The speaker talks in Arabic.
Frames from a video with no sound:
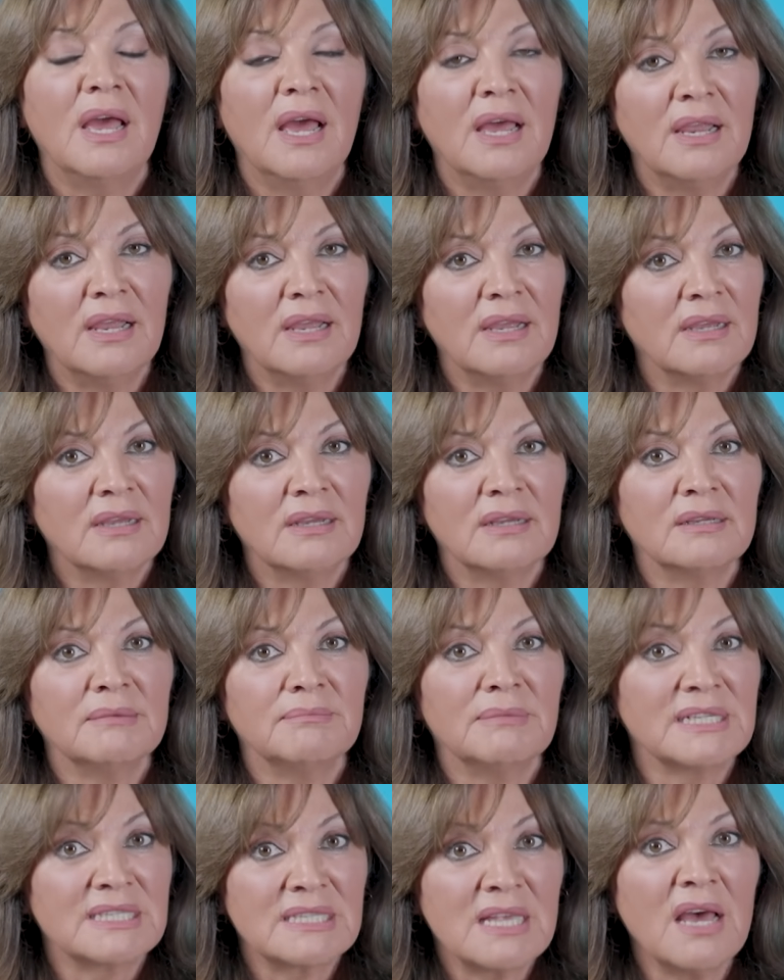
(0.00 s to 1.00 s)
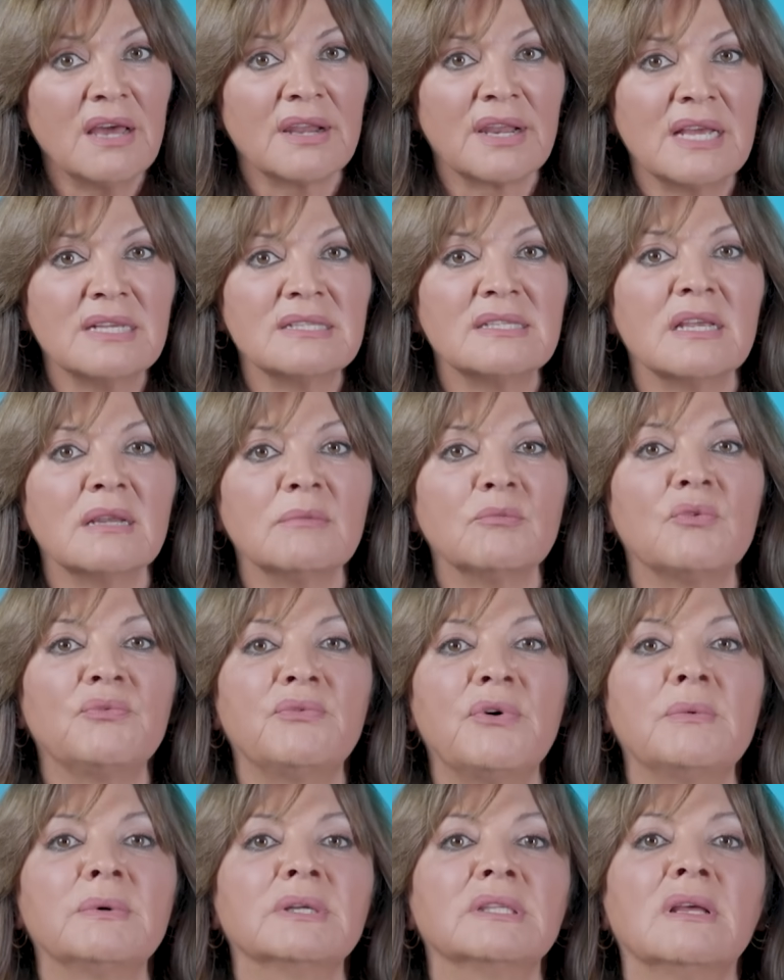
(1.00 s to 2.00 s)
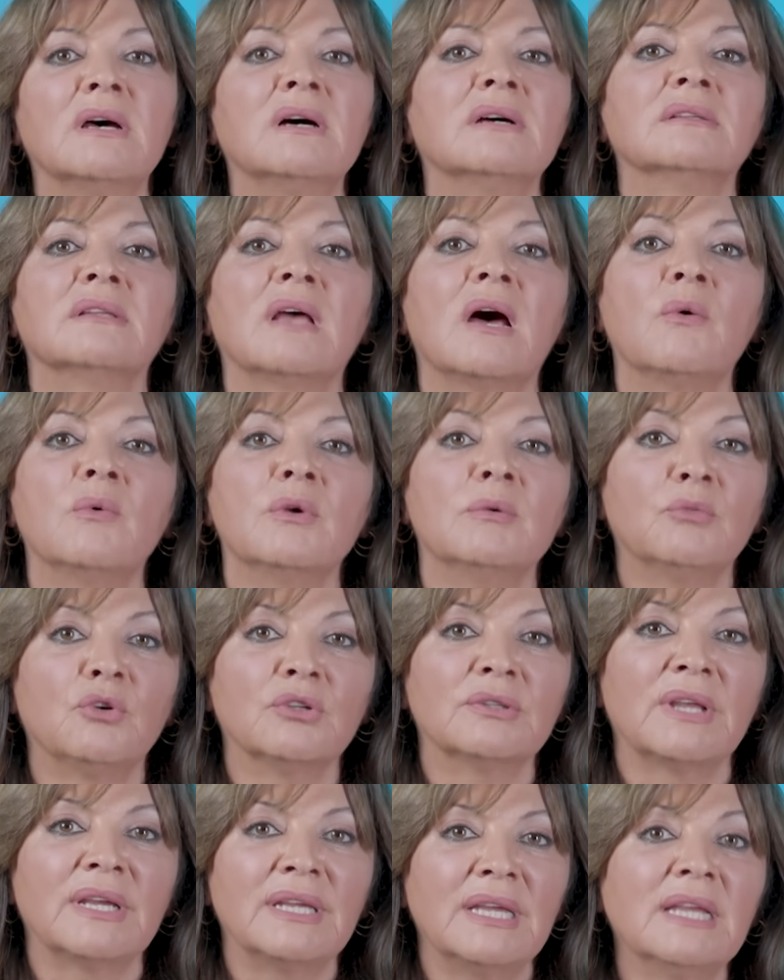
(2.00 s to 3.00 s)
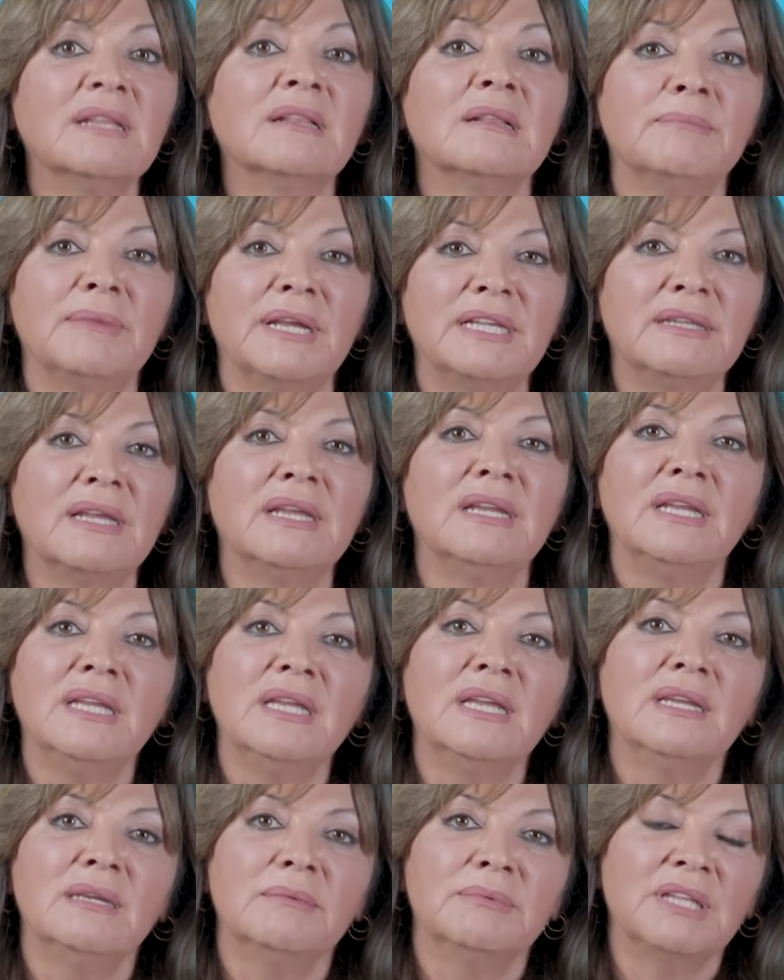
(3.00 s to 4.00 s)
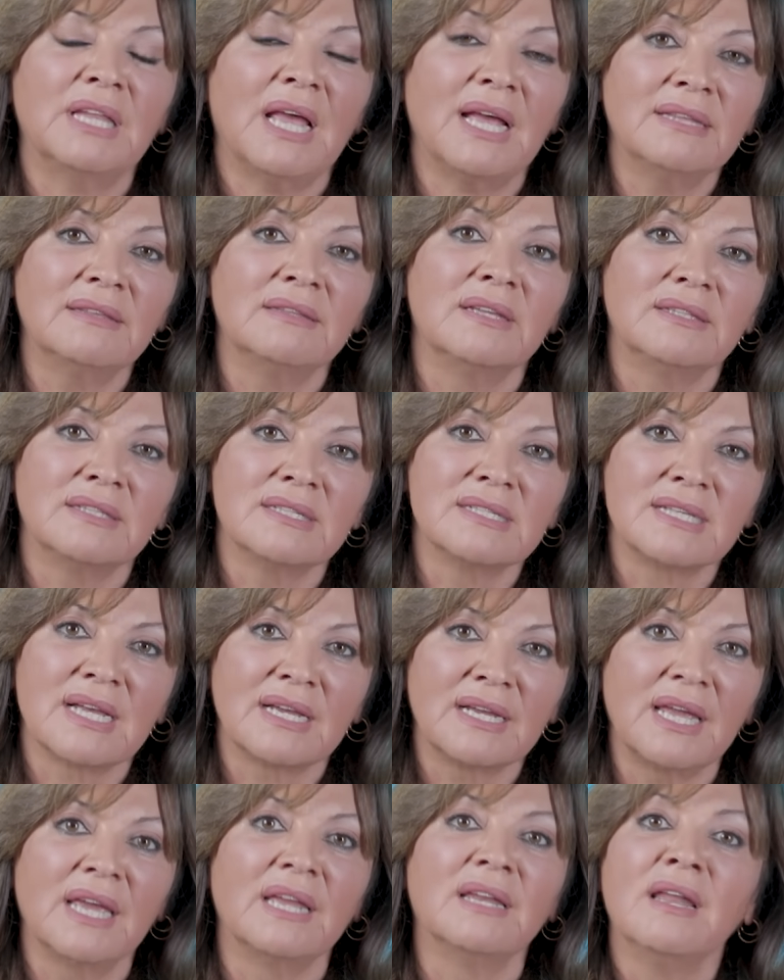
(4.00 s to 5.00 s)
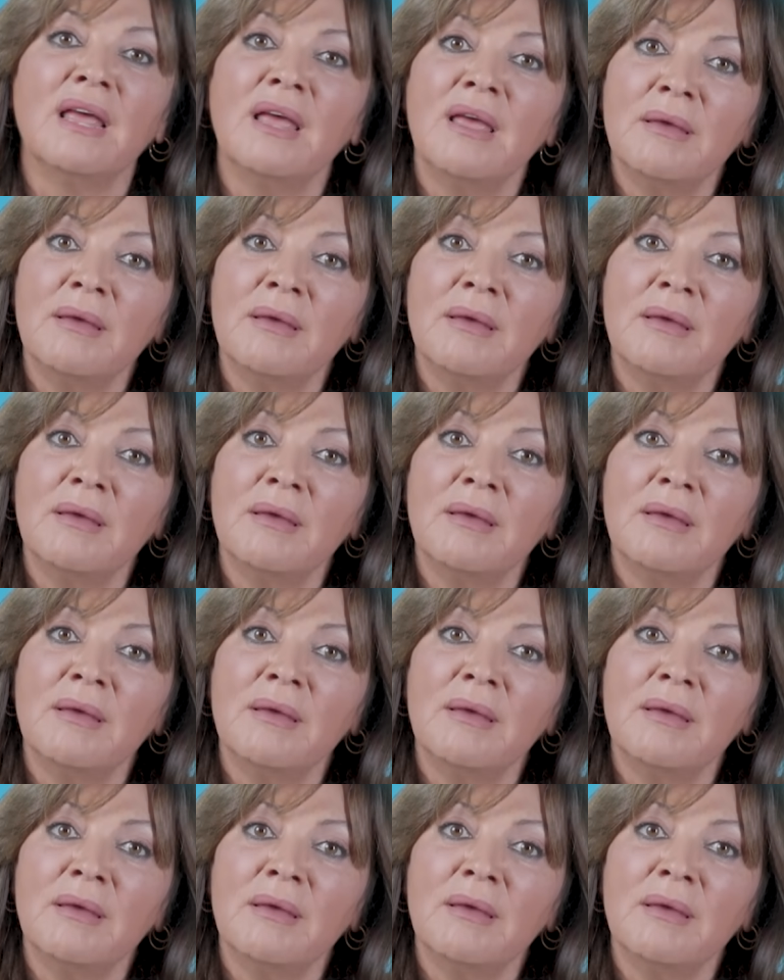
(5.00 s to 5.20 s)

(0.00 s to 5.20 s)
آه، مسار هذه المفاوضات او المعطيات الميدانيه اللي بتحدد اذا كان